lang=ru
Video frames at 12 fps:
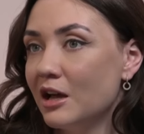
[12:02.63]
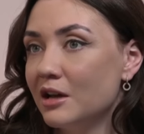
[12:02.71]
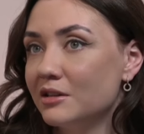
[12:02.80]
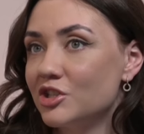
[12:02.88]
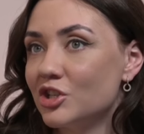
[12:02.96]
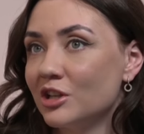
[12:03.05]

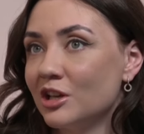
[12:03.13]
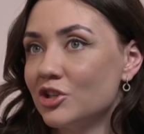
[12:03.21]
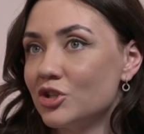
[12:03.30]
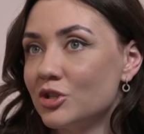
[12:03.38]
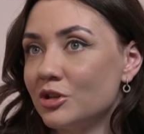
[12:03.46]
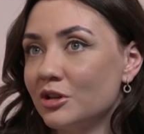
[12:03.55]
э,
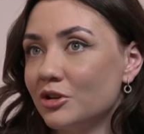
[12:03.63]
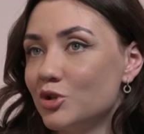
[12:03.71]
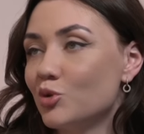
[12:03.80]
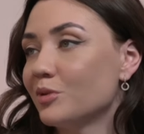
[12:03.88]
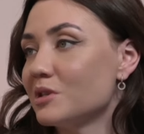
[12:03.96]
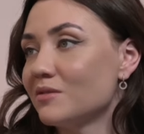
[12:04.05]
начинаешь э,
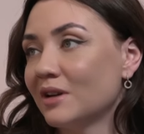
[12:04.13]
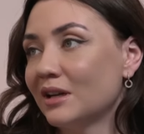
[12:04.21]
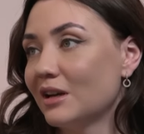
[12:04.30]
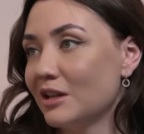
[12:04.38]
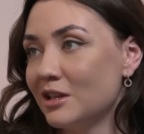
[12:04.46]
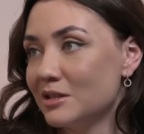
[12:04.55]
щупать свои
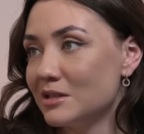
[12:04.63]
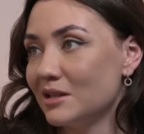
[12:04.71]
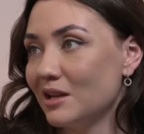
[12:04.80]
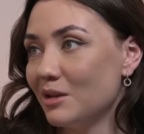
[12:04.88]
границы и